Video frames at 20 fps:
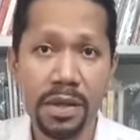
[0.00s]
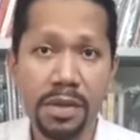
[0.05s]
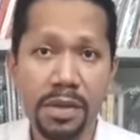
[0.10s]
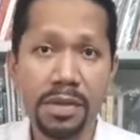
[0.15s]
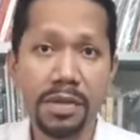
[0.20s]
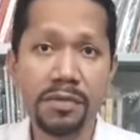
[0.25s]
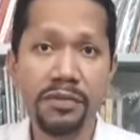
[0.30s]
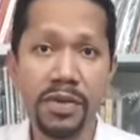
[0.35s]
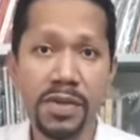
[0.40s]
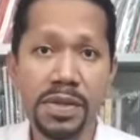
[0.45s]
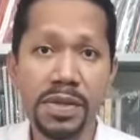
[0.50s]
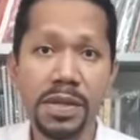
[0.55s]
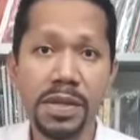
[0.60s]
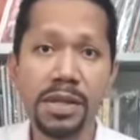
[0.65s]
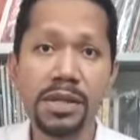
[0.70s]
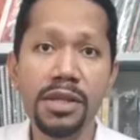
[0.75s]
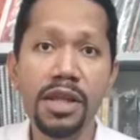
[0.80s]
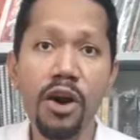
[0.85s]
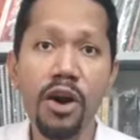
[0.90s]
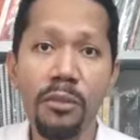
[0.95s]
Se
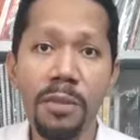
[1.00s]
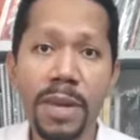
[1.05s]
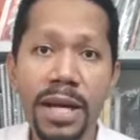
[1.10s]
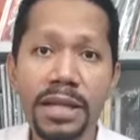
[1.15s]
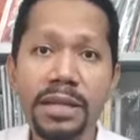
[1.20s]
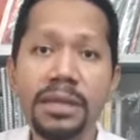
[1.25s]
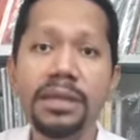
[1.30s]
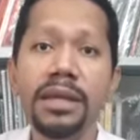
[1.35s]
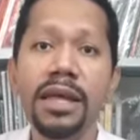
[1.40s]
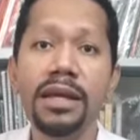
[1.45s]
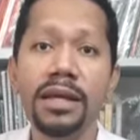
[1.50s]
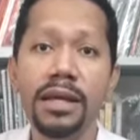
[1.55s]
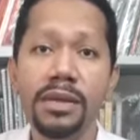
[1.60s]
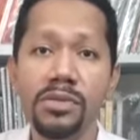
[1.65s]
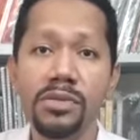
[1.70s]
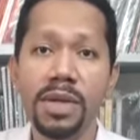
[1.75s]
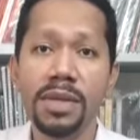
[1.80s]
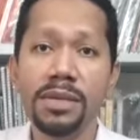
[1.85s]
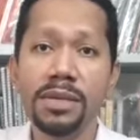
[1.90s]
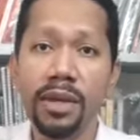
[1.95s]
você não manter a
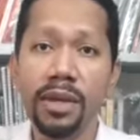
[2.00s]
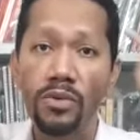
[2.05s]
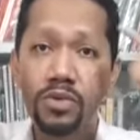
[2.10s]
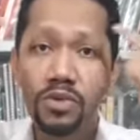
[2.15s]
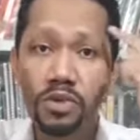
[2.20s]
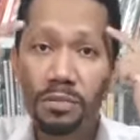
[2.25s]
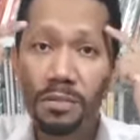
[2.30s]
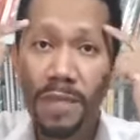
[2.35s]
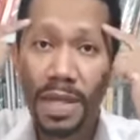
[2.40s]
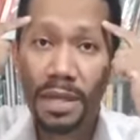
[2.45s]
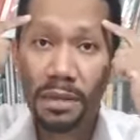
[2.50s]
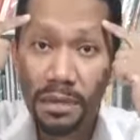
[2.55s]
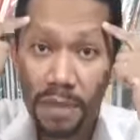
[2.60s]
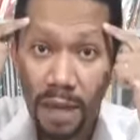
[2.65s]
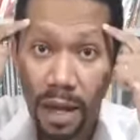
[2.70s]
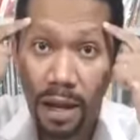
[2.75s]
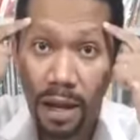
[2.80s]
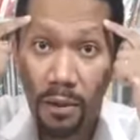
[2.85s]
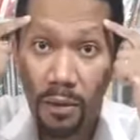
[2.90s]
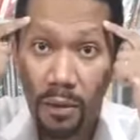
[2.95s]
sua saúde
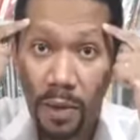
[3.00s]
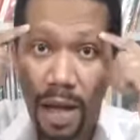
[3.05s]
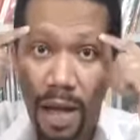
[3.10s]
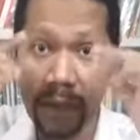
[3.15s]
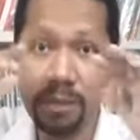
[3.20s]
mental,